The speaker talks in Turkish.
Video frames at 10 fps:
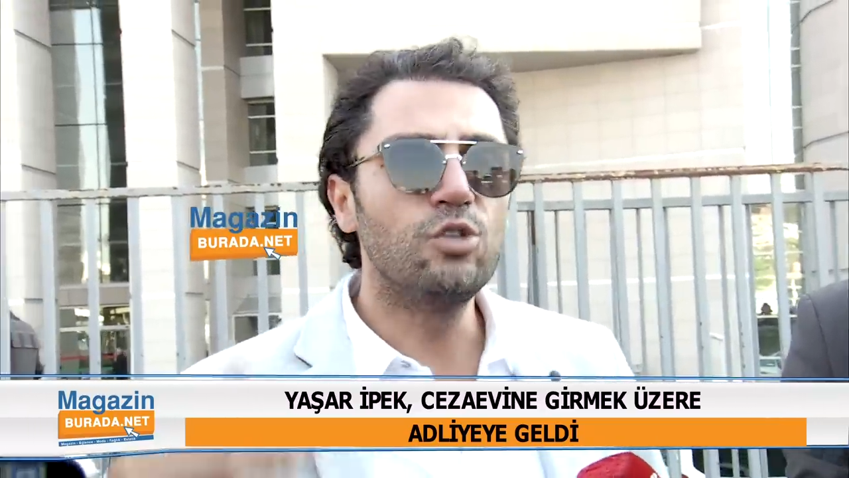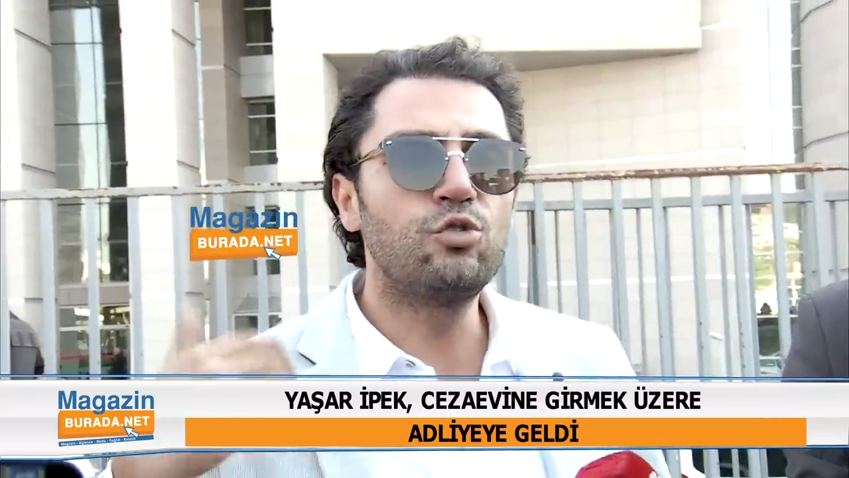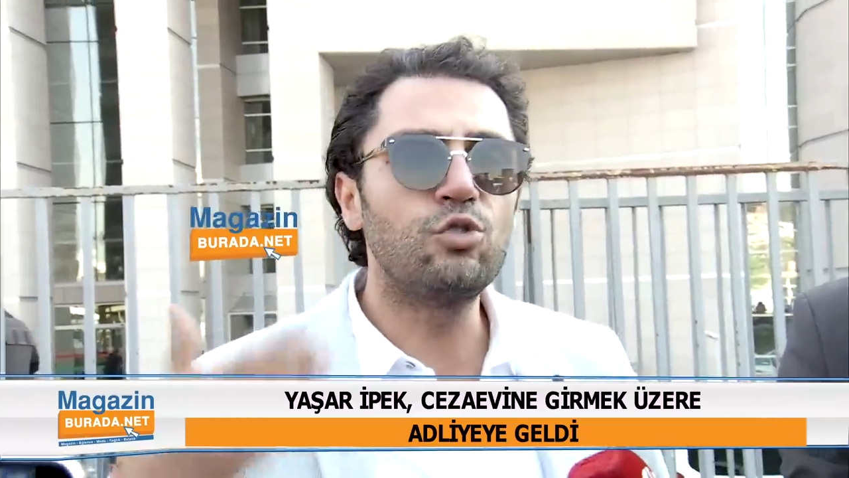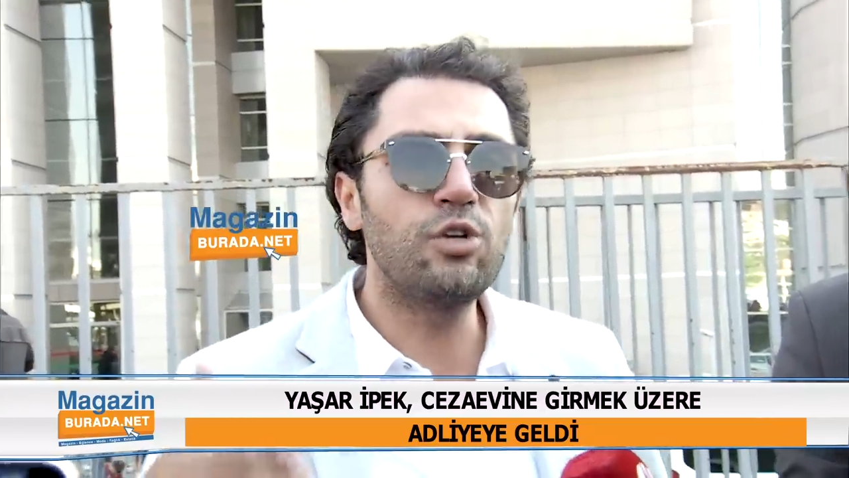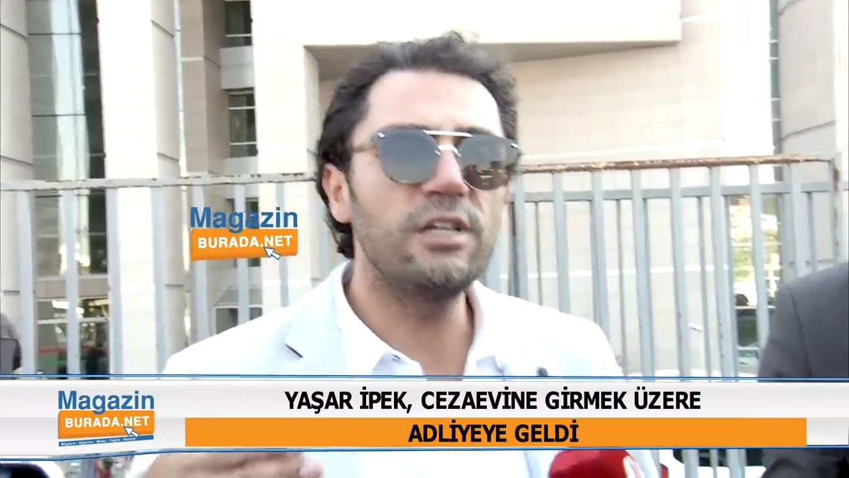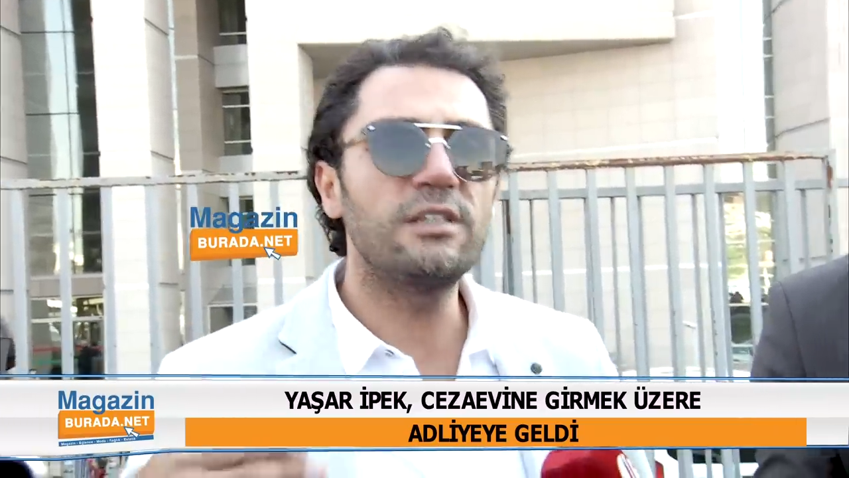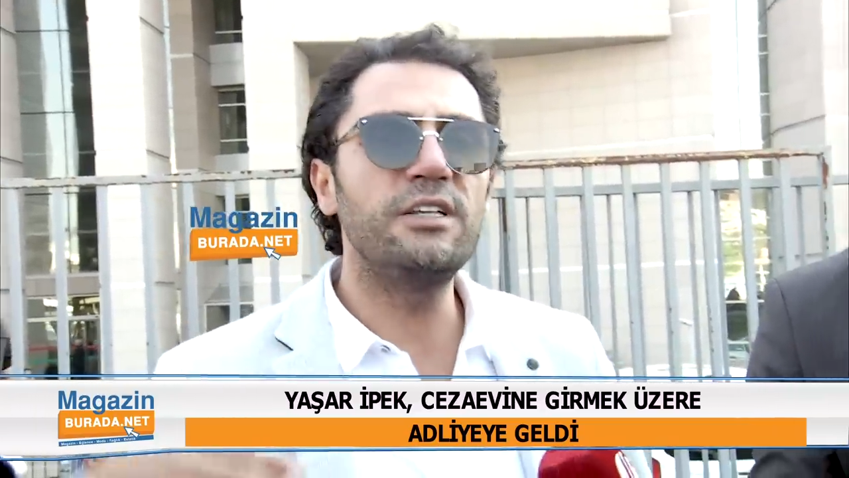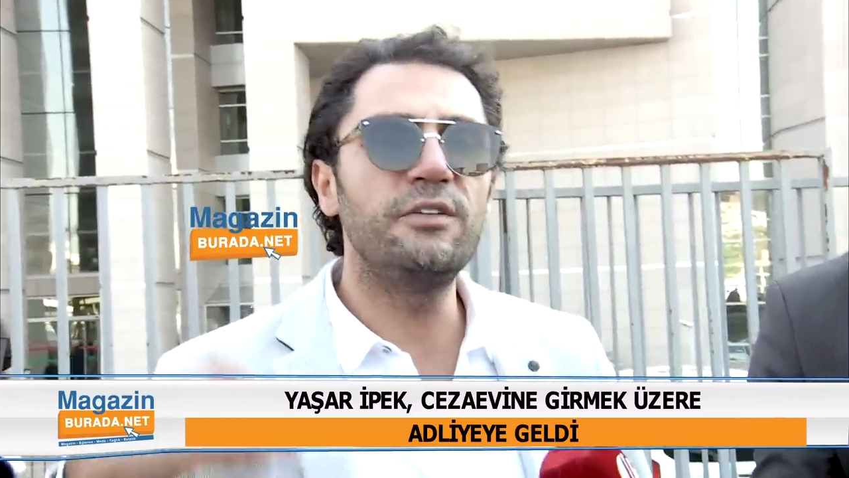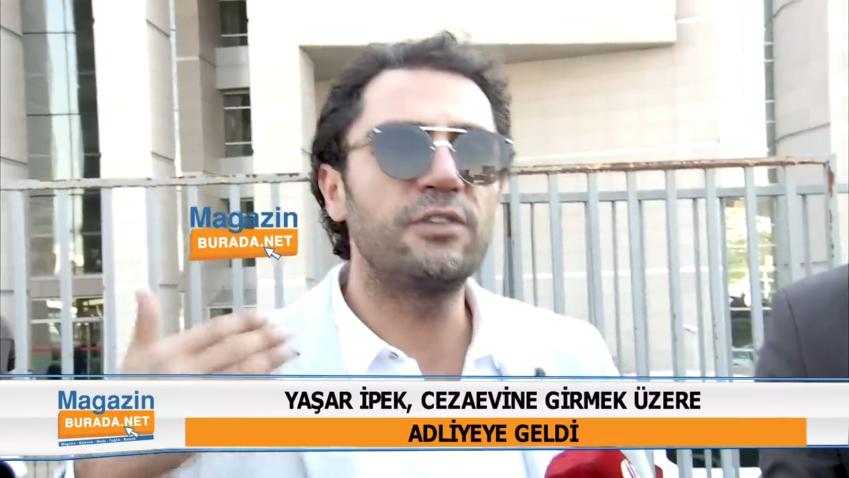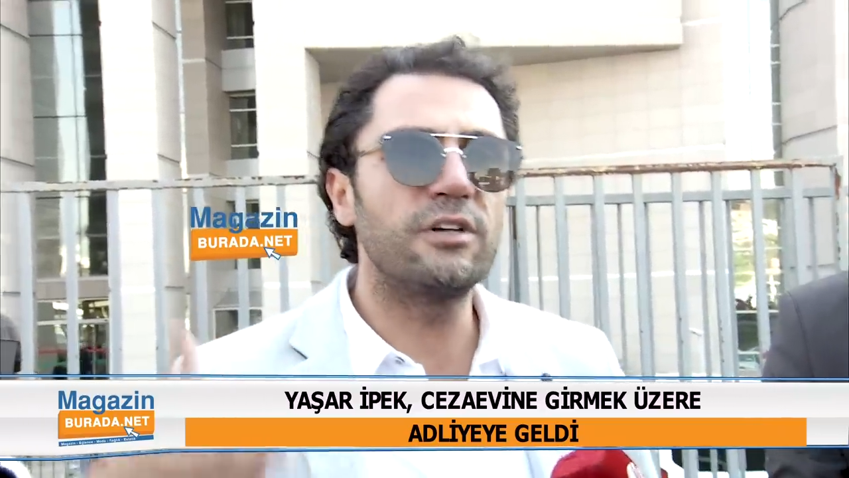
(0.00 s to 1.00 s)

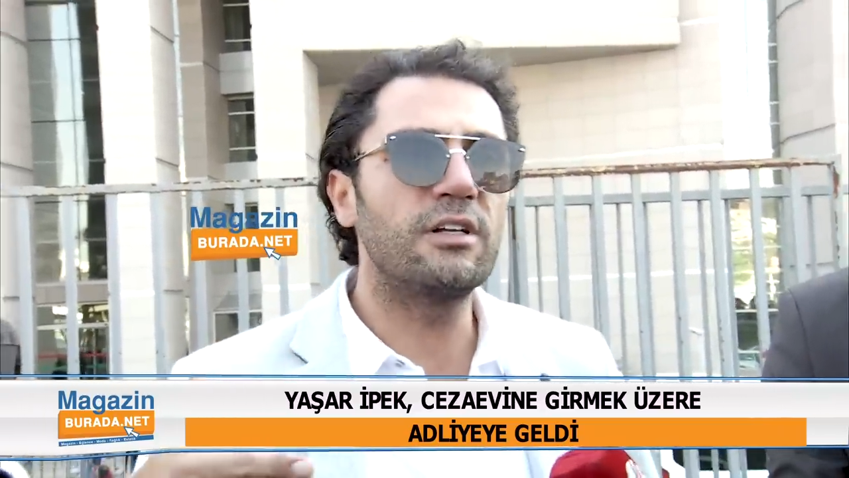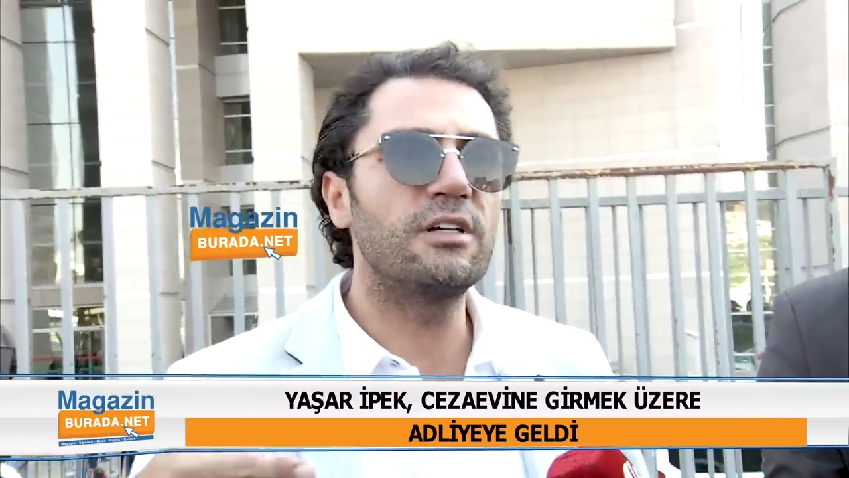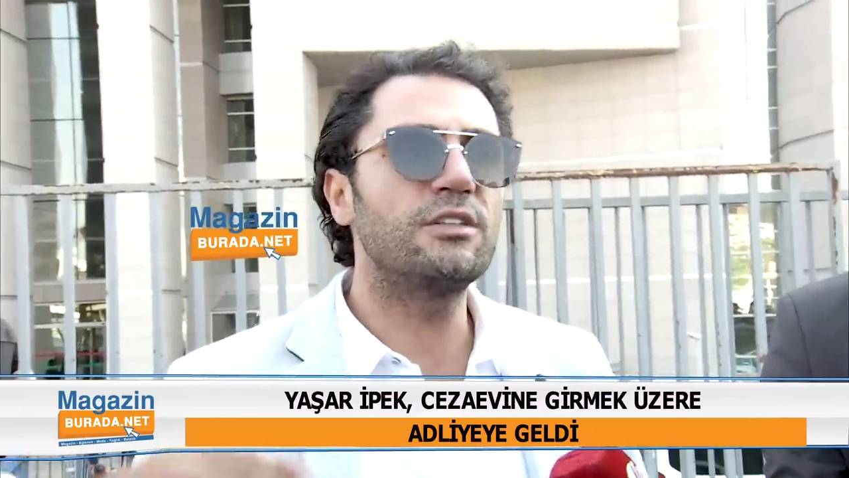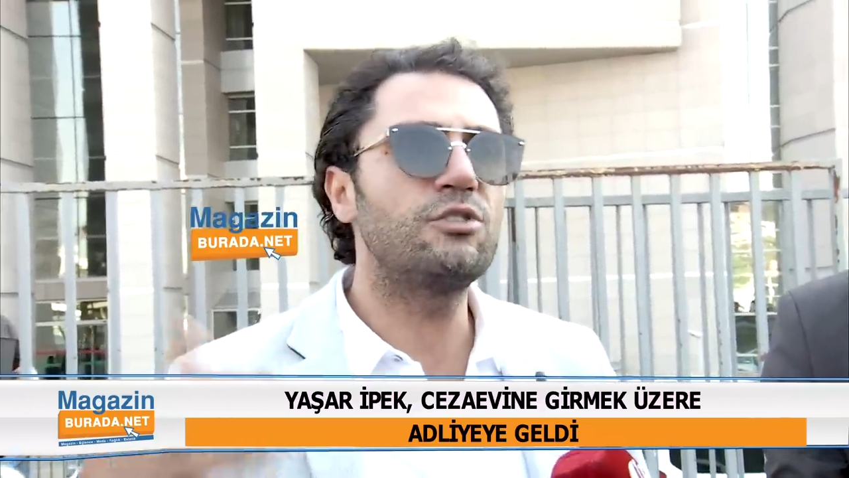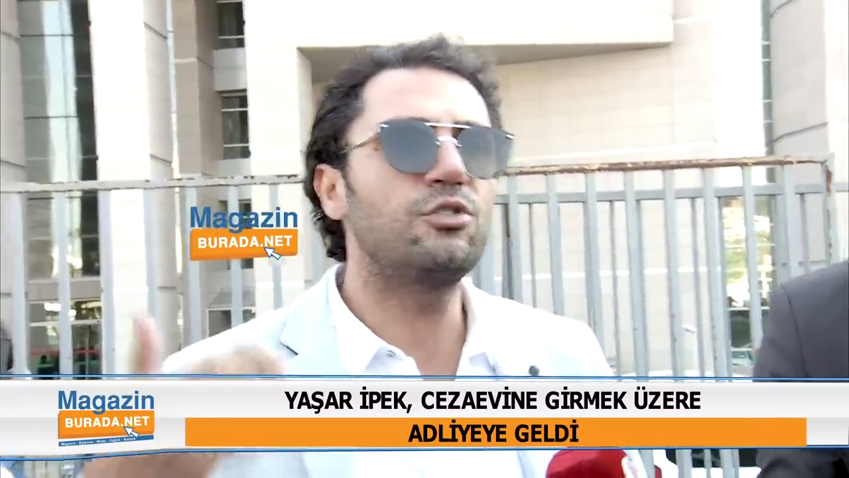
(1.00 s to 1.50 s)
sürekli iftiralarda,